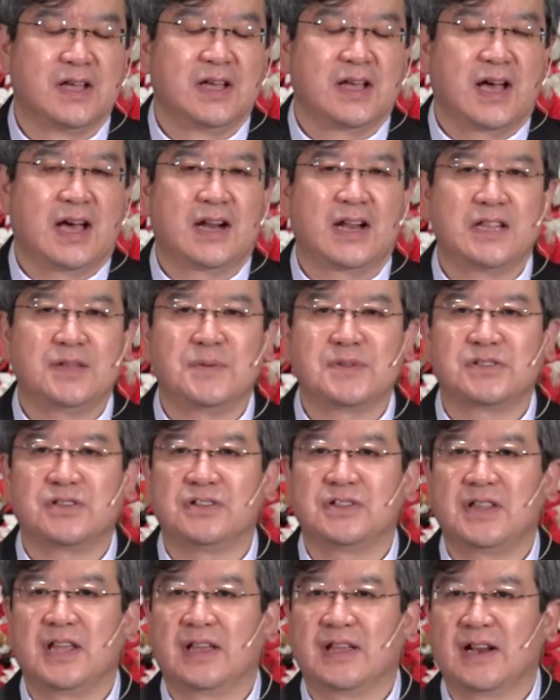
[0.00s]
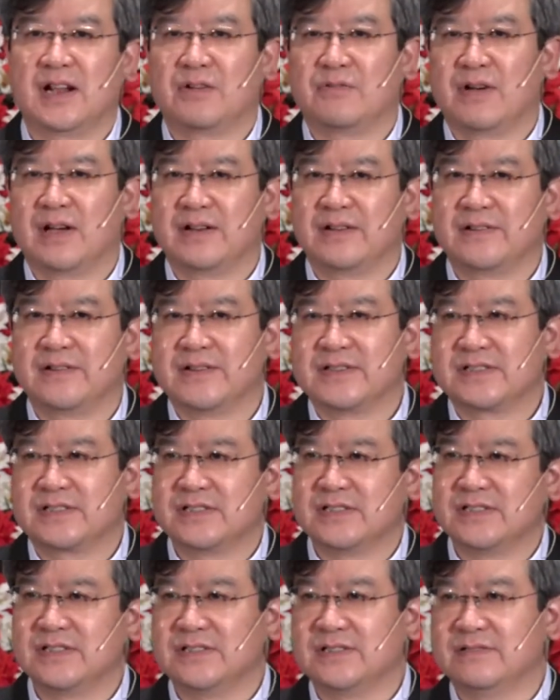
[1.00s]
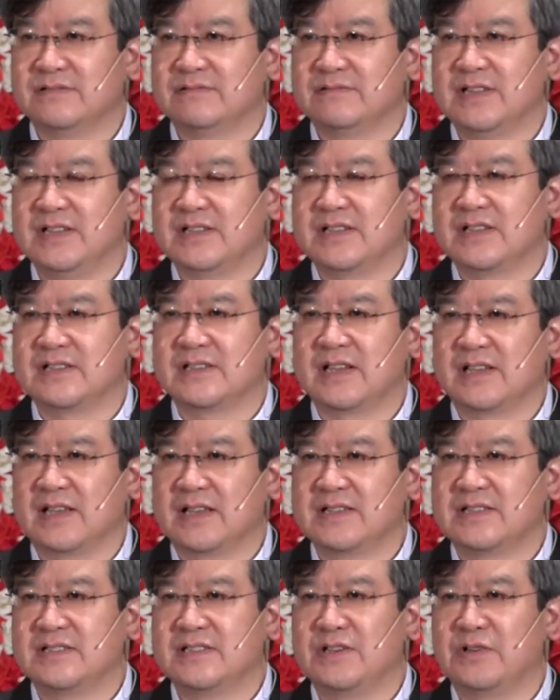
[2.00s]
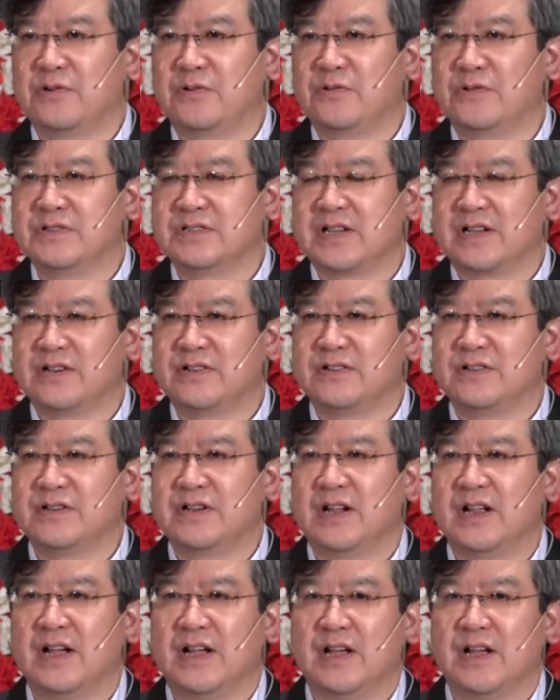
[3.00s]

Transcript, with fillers: 하나님의 선택이라고 하는 것은 이 세상의 지혜로운 자를